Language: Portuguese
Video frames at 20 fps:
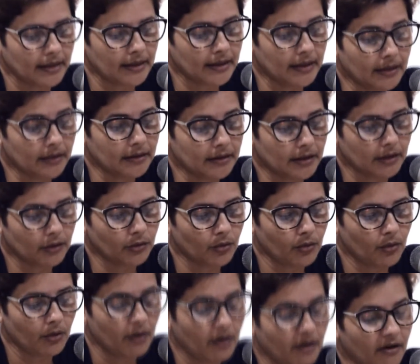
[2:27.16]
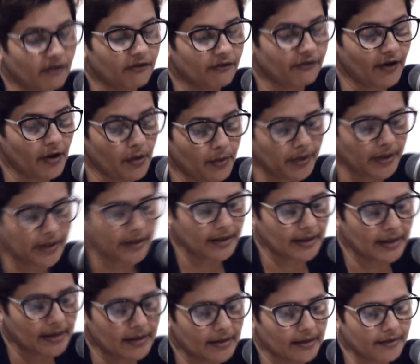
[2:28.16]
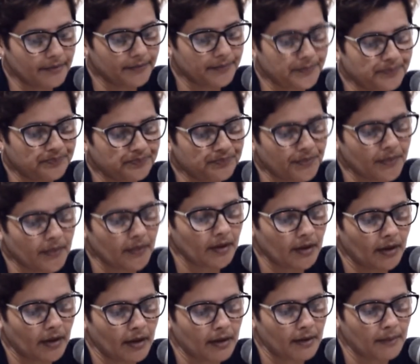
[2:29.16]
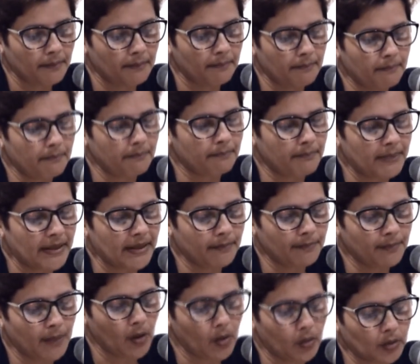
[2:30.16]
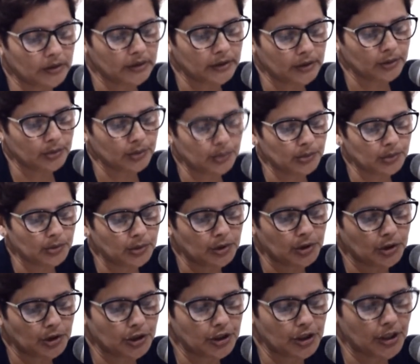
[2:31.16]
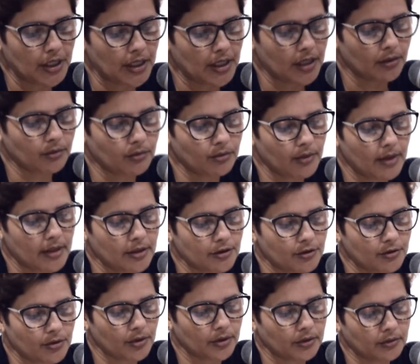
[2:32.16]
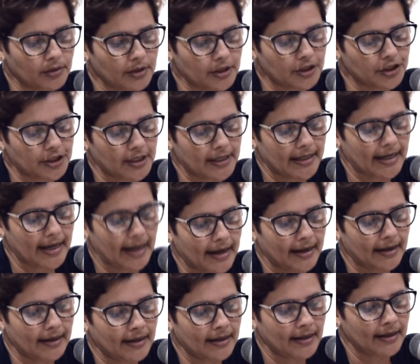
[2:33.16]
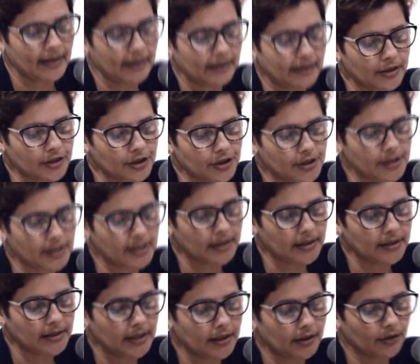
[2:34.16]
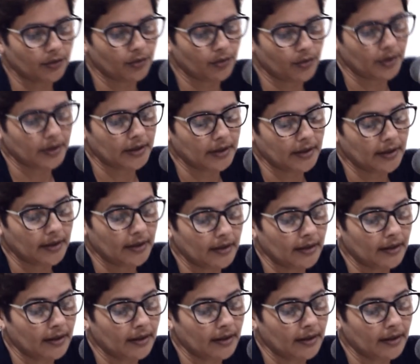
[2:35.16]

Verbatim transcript: Ítalo, Valquíria, P. Paulino, Diego do Açougue do Caxangá, Tatiane Detone